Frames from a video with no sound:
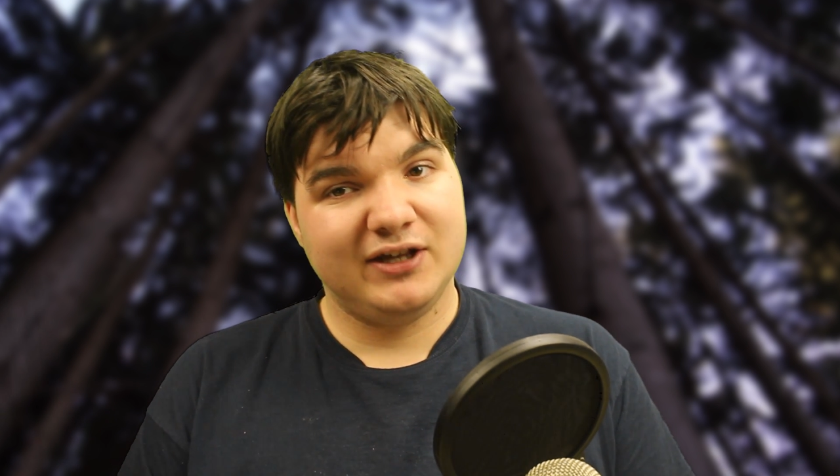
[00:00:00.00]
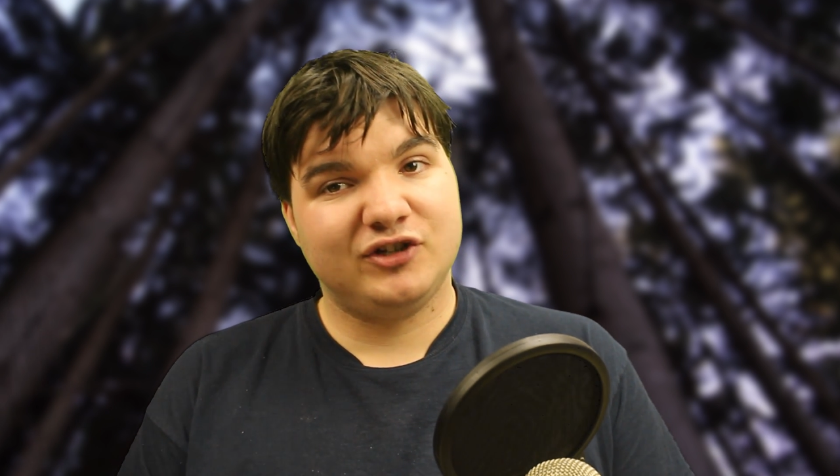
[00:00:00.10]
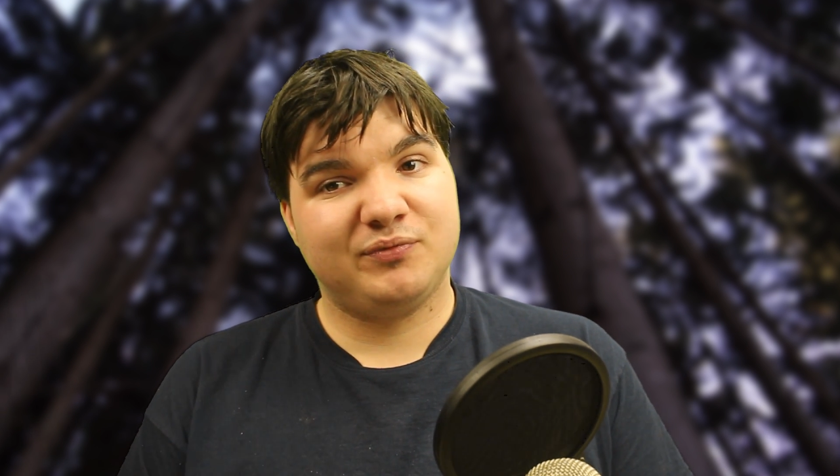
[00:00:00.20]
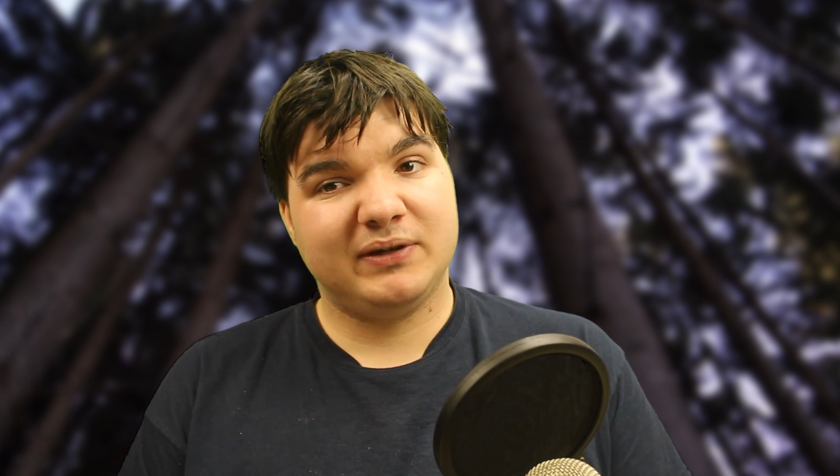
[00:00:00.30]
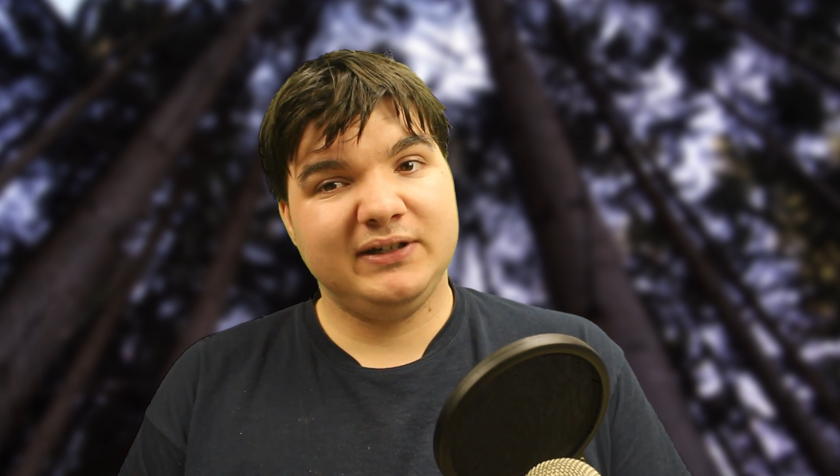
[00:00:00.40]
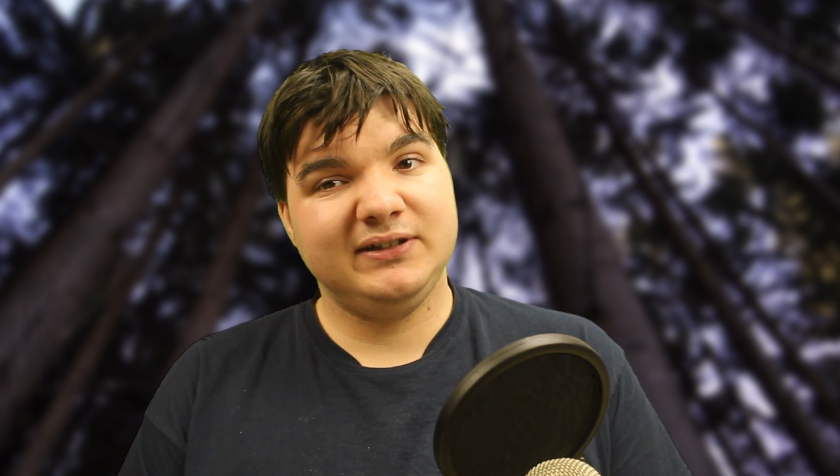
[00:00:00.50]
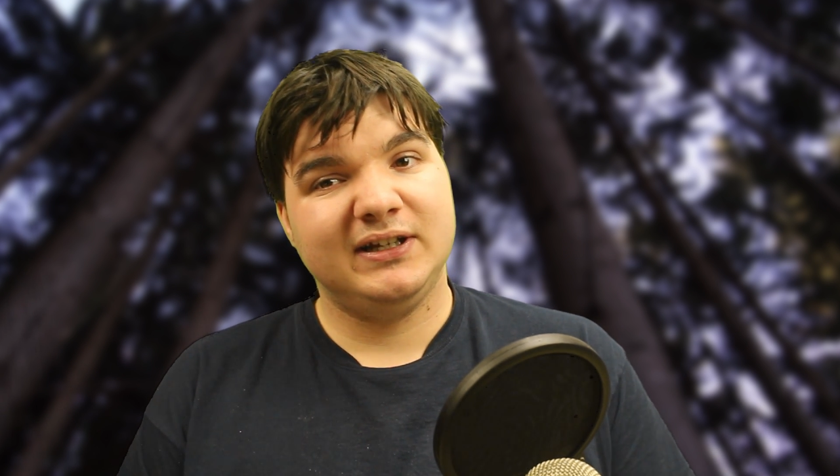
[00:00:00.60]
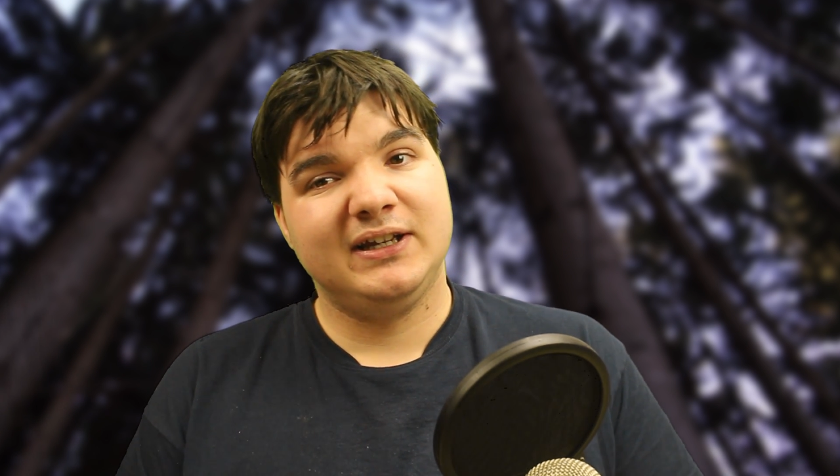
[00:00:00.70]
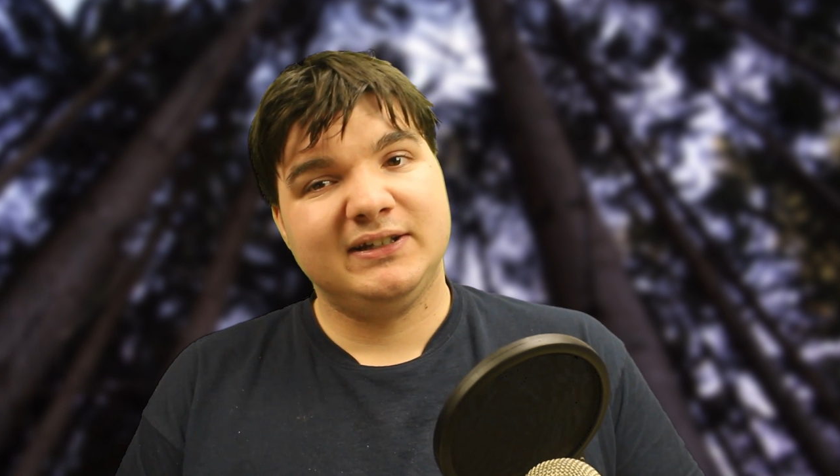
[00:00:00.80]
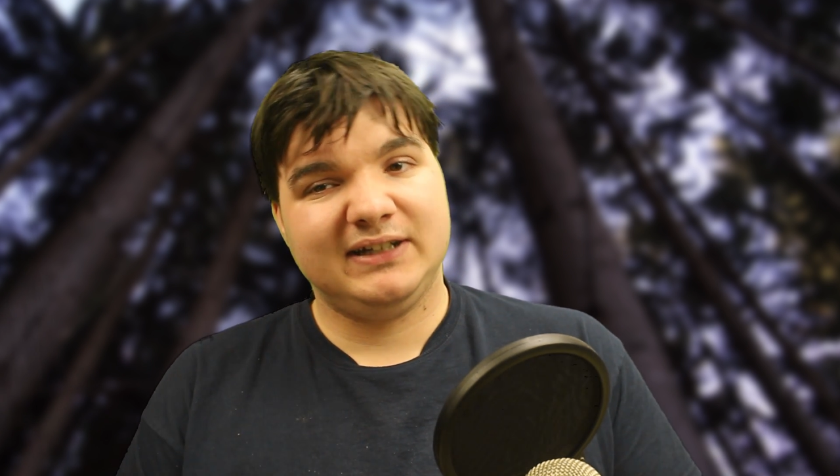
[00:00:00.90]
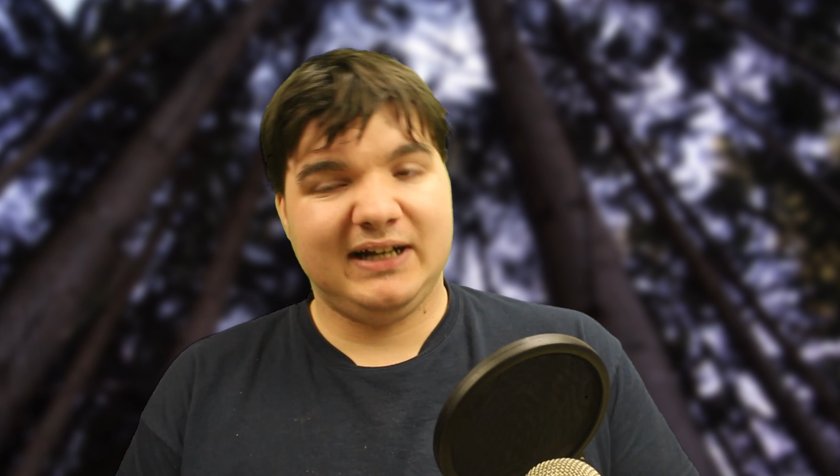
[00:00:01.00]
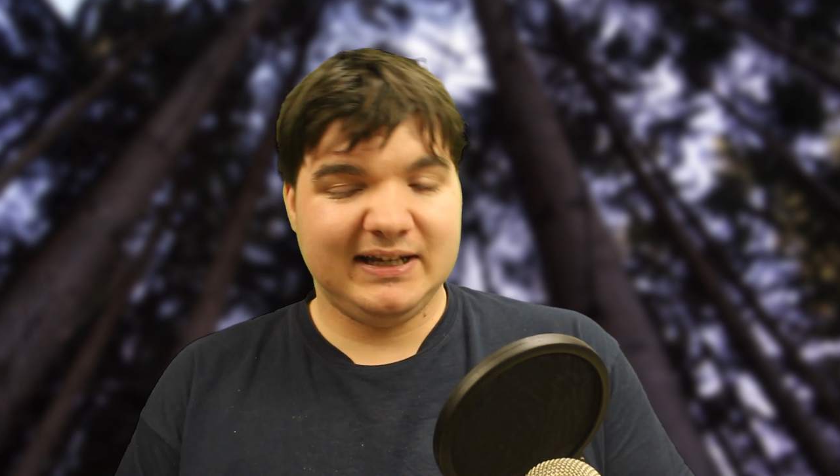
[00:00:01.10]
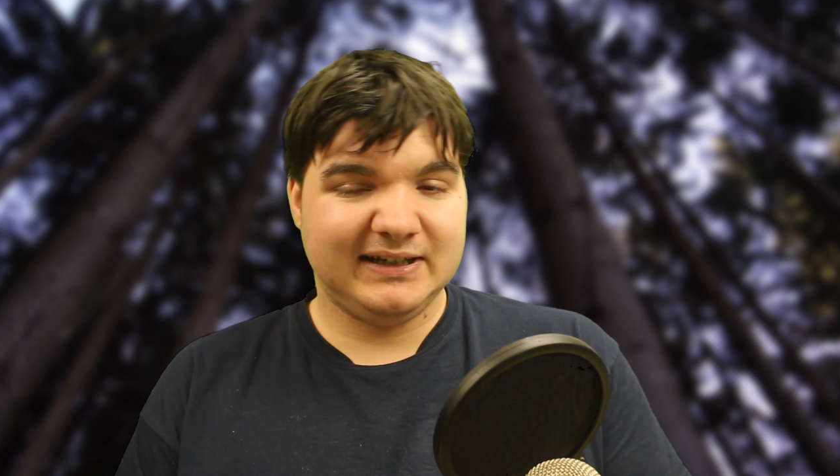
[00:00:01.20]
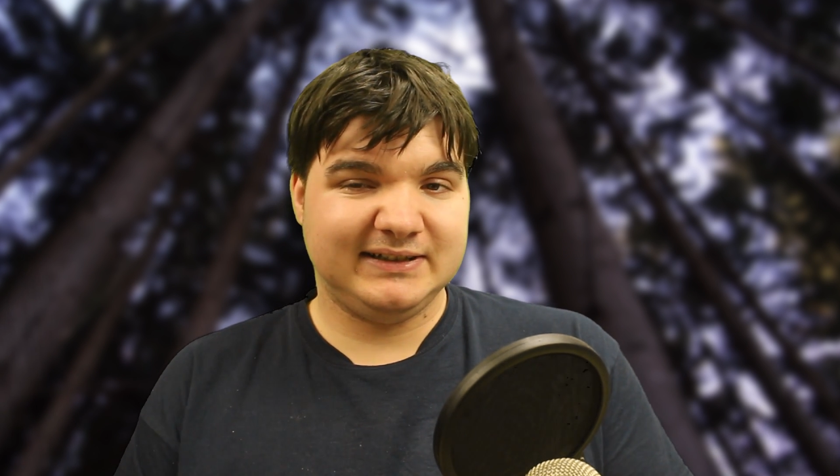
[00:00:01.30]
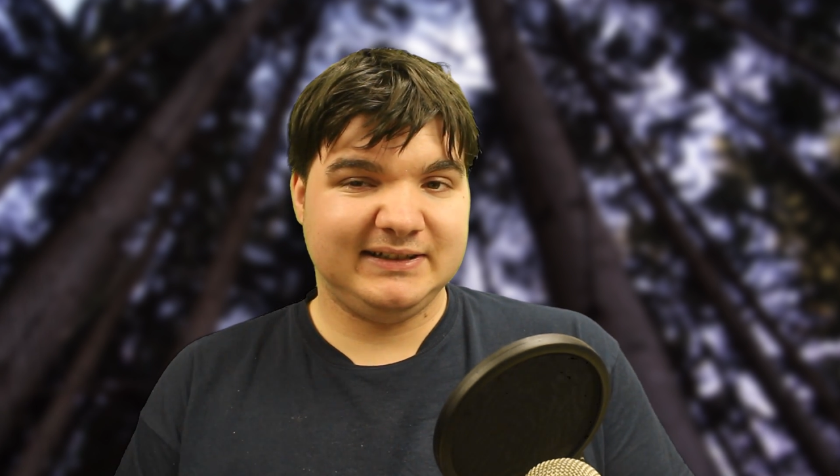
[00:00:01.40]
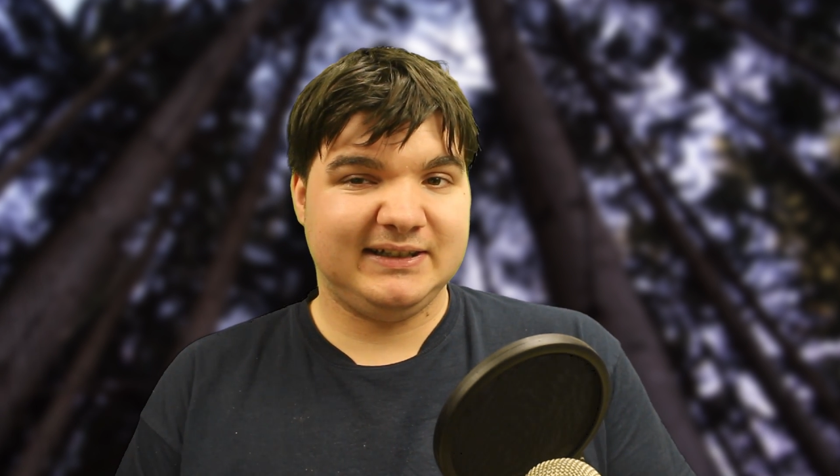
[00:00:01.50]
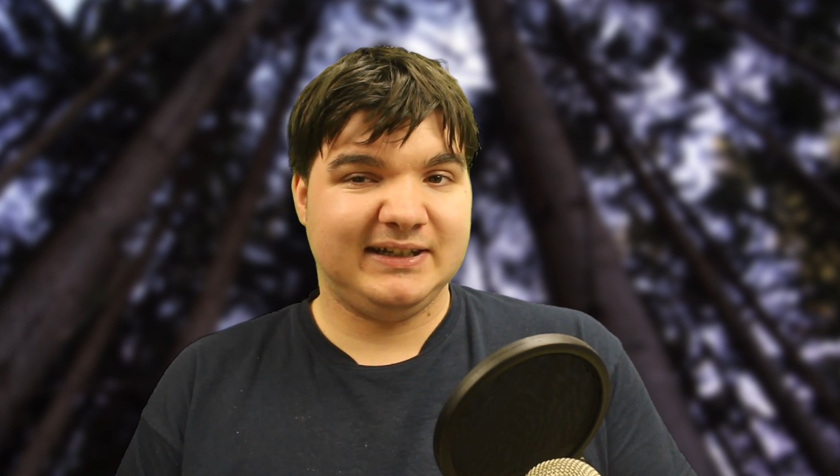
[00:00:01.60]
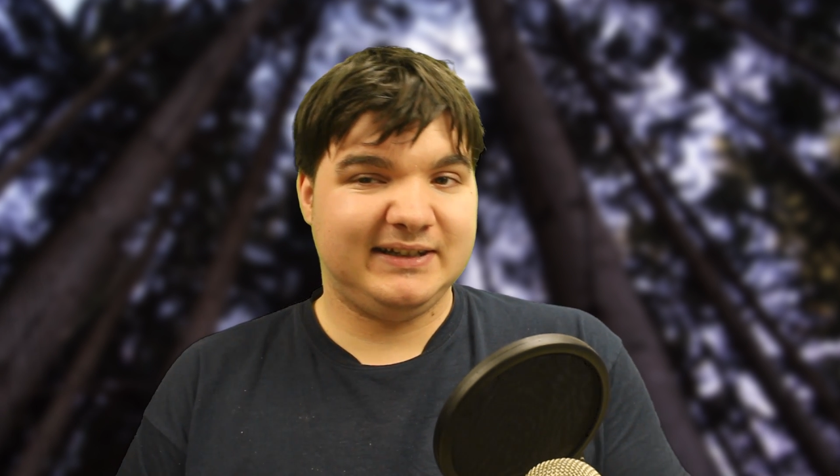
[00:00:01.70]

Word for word: Sprich, die lenken sich